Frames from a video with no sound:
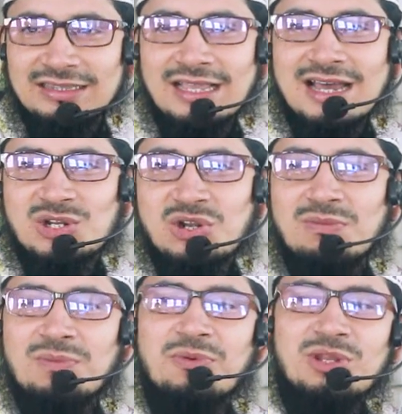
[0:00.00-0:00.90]
তার
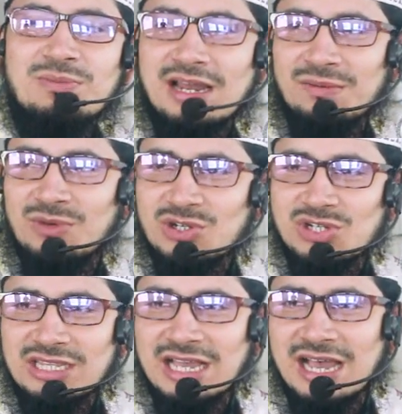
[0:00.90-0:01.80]
সমপরিমাণ
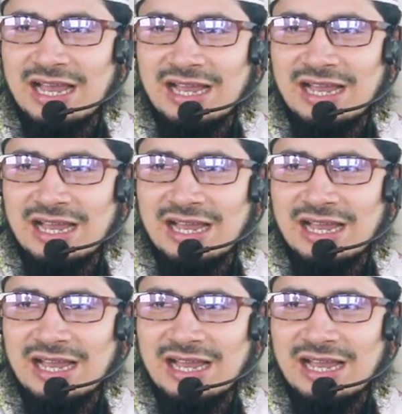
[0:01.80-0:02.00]
মর্যাদা